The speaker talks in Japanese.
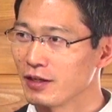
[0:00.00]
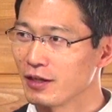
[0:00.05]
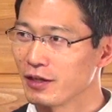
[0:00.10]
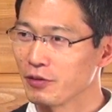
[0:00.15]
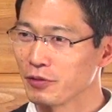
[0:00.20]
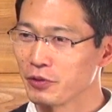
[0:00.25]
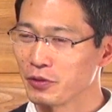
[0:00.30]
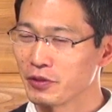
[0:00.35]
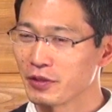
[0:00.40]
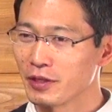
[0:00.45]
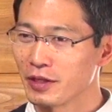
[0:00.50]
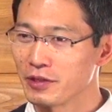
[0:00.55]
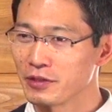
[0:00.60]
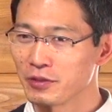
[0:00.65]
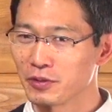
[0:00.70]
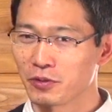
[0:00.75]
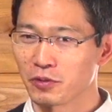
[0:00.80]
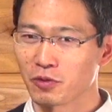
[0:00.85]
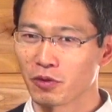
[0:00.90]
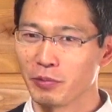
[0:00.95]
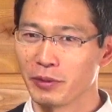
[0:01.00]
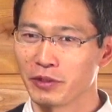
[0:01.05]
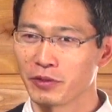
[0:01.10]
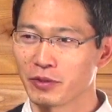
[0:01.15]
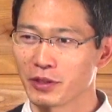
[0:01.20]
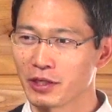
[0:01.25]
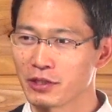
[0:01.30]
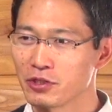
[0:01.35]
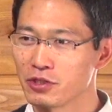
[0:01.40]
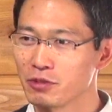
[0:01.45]
あの言っているその
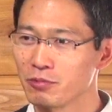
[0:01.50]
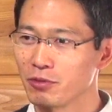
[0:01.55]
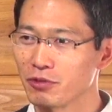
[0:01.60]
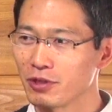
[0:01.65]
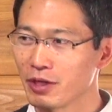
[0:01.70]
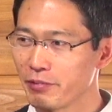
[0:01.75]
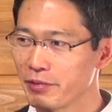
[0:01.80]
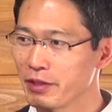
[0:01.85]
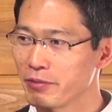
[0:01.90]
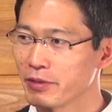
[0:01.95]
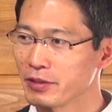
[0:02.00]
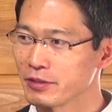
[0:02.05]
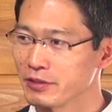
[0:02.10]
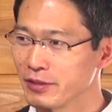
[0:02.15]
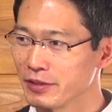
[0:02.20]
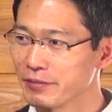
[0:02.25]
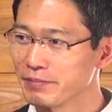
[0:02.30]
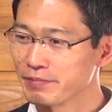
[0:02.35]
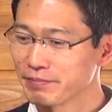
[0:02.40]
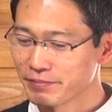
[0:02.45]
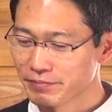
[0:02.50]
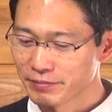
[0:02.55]
コメントが注目を浴びてますね。